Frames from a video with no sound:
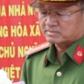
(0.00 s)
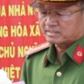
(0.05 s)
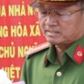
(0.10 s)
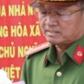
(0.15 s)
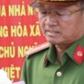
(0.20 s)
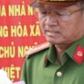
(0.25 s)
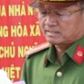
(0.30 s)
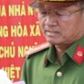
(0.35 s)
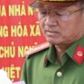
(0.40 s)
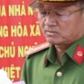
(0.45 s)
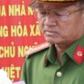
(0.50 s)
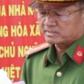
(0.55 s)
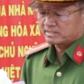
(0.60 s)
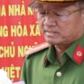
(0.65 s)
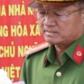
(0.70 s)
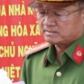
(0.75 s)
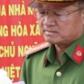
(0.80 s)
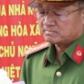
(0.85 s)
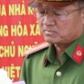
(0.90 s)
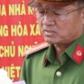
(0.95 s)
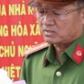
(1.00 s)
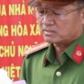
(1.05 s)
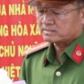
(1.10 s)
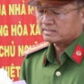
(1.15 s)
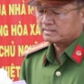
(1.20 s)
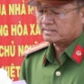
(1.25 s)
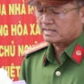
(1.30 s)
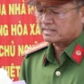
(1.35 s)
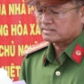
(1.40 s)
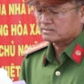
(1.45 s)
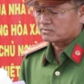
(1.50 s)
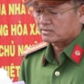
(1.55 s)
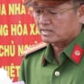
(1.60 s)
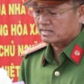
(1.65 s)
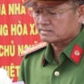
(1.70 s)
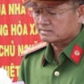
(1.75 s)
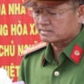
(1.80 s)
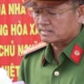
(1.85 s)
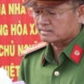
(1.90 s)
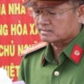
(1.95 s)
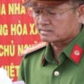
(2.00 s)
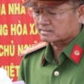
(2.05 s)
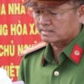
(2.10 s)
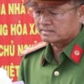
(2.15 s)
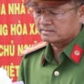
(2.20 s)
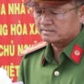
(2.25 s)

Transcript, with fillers: làm lỗi, tạo cơ hội cho họ sớm về